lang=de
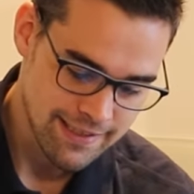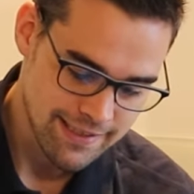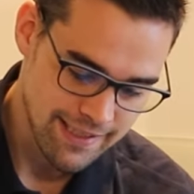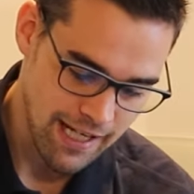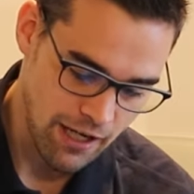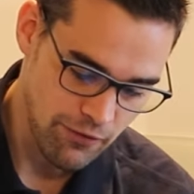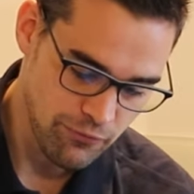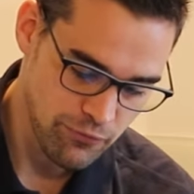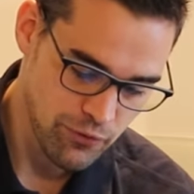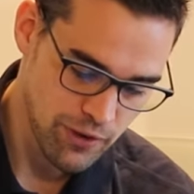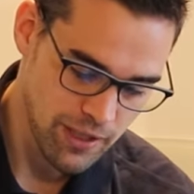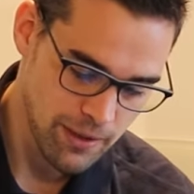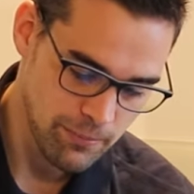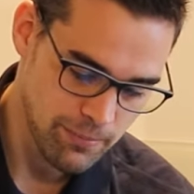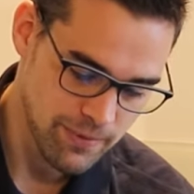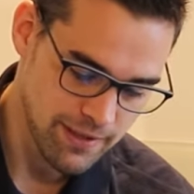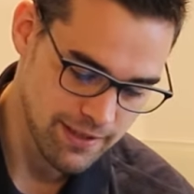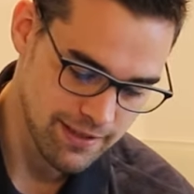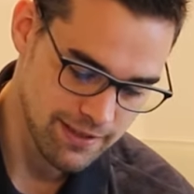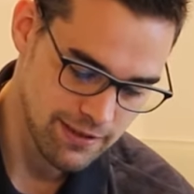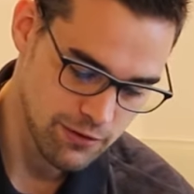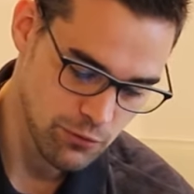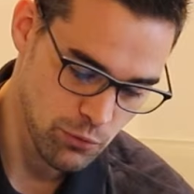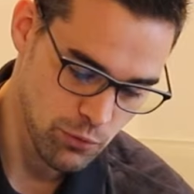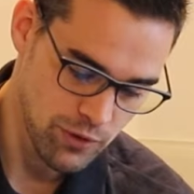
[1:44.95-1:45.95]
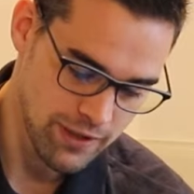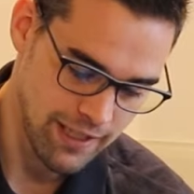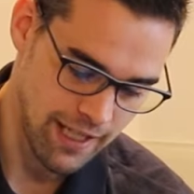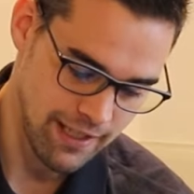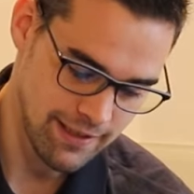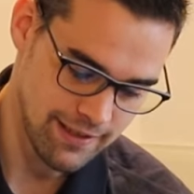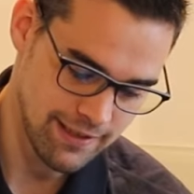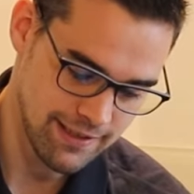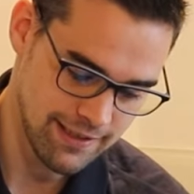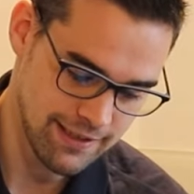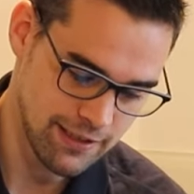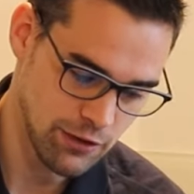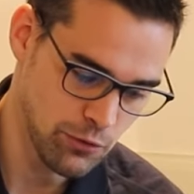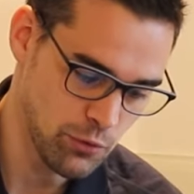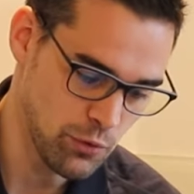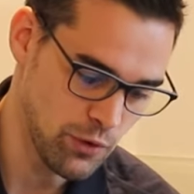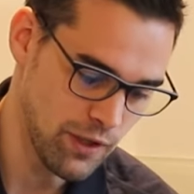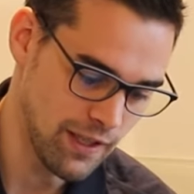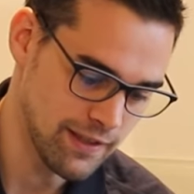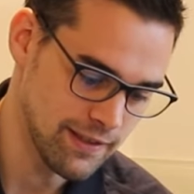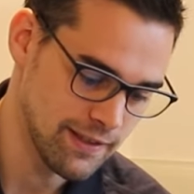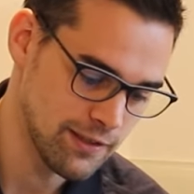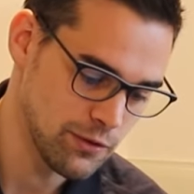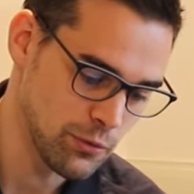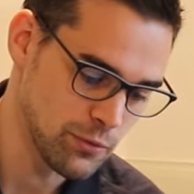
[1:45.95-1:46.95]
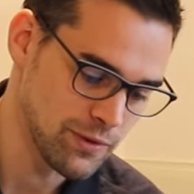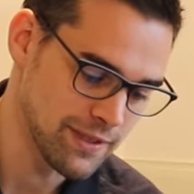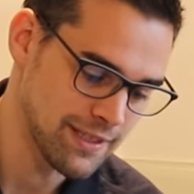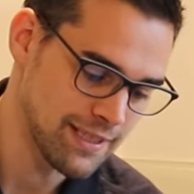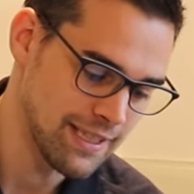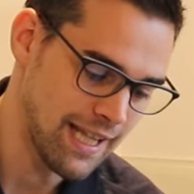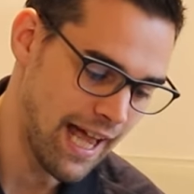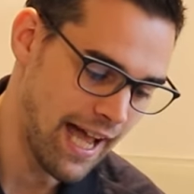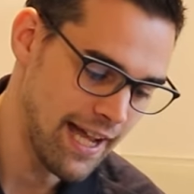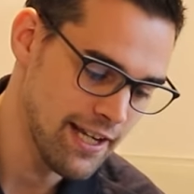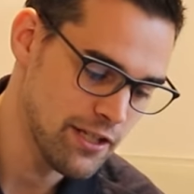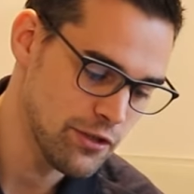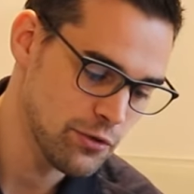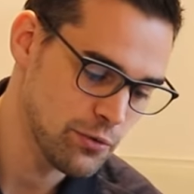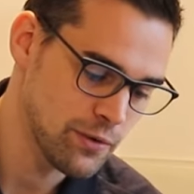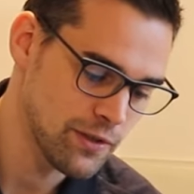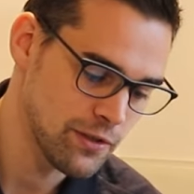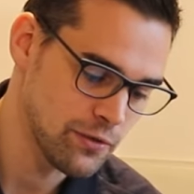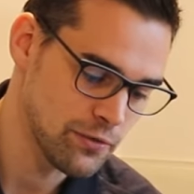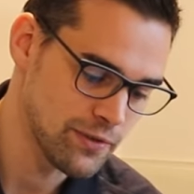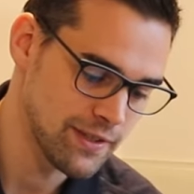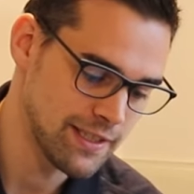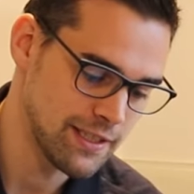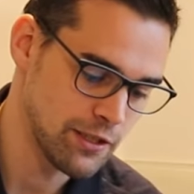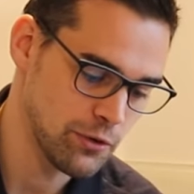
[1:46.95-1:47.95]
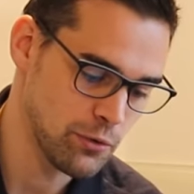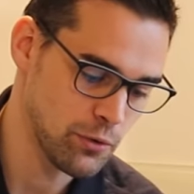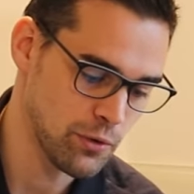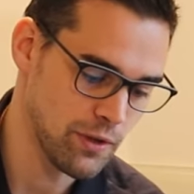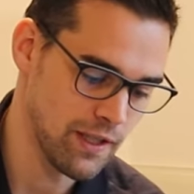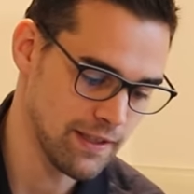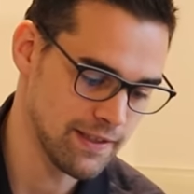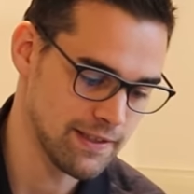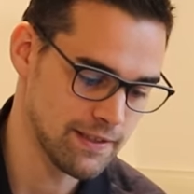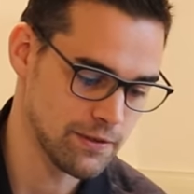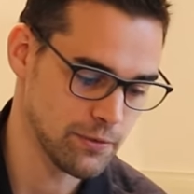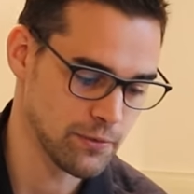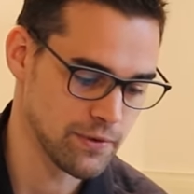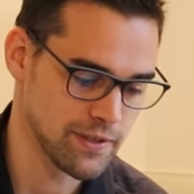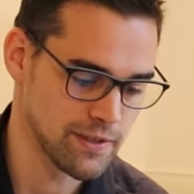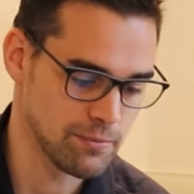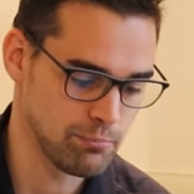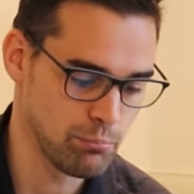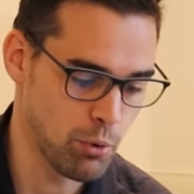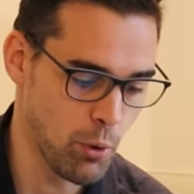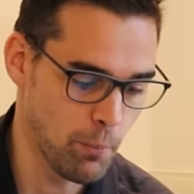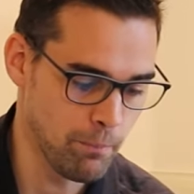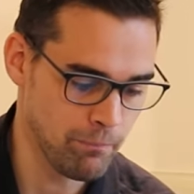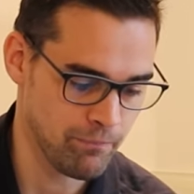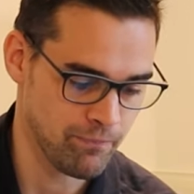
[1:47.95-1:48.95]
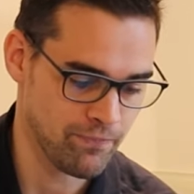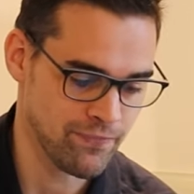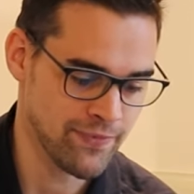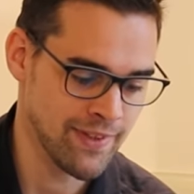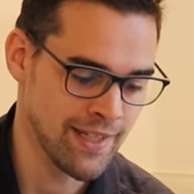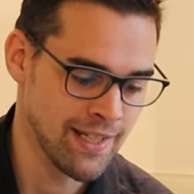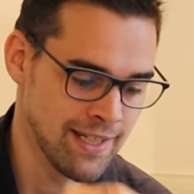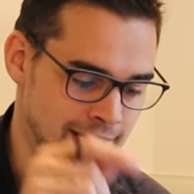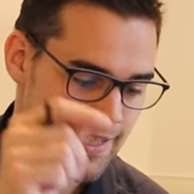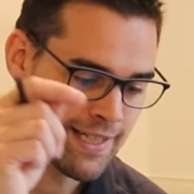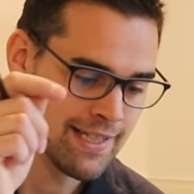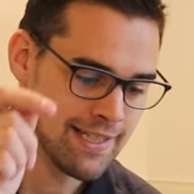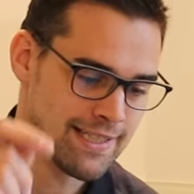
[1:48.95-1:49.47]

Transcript: dafür gibt es sogenannte Zirkulationsleitungen und Zirkulationspumpen.